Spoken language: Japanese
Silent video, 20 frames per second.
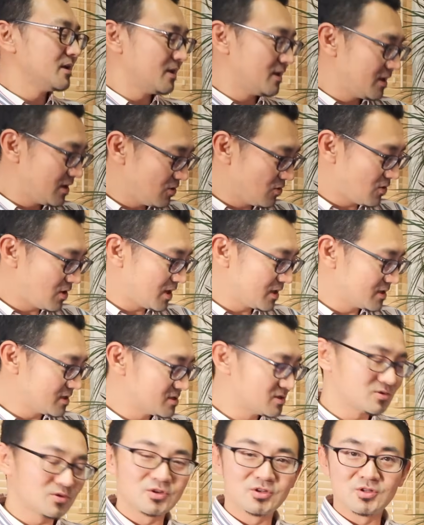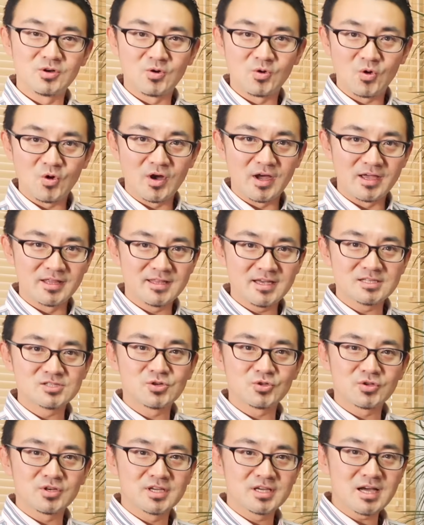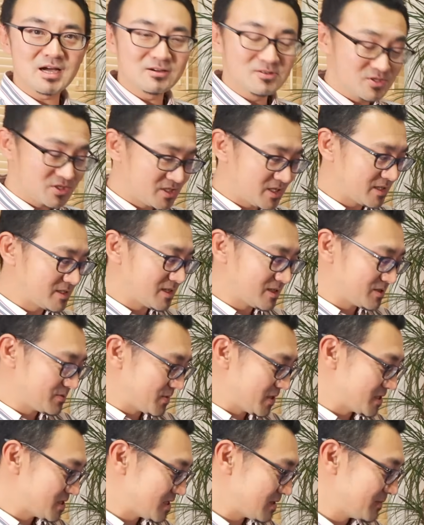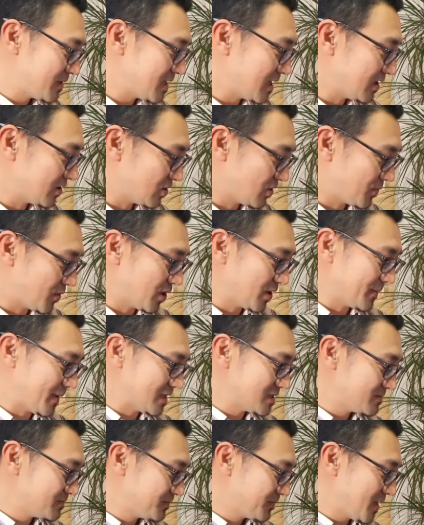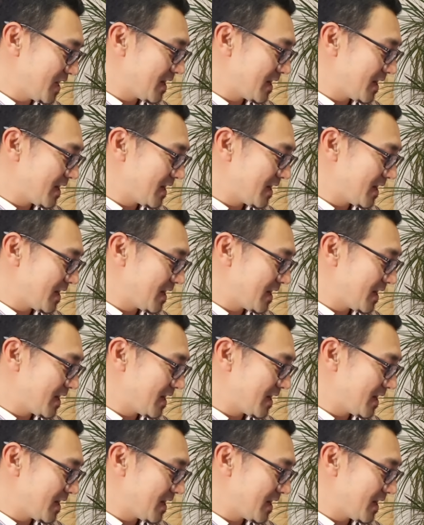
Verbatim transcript: 英語を話す時の声でちょっと比較して説明してみたいと思います。